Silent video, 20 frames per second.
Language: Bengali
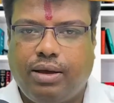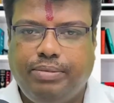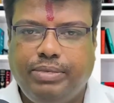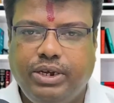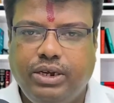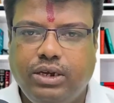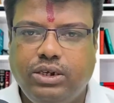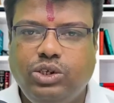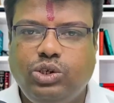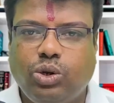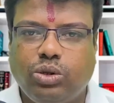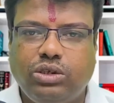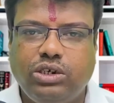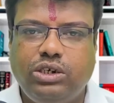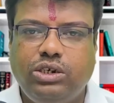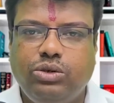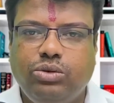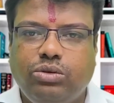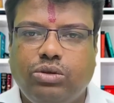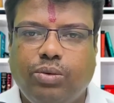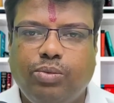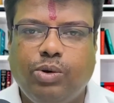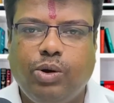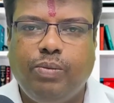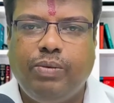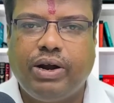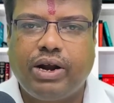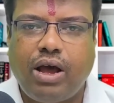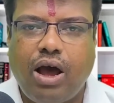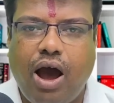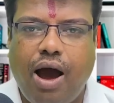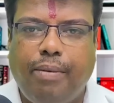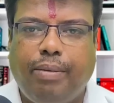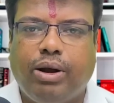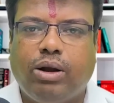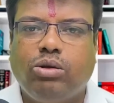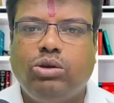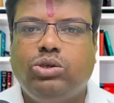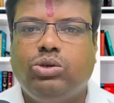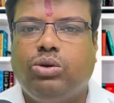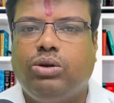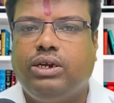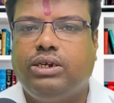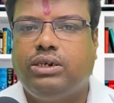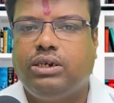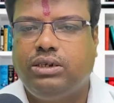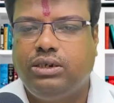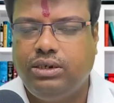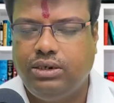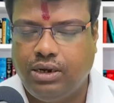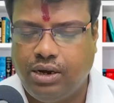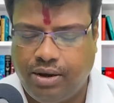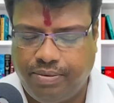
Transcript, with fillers: আমি জ্যোতিষী উত্তম কুমার আবারও চলে এসেছি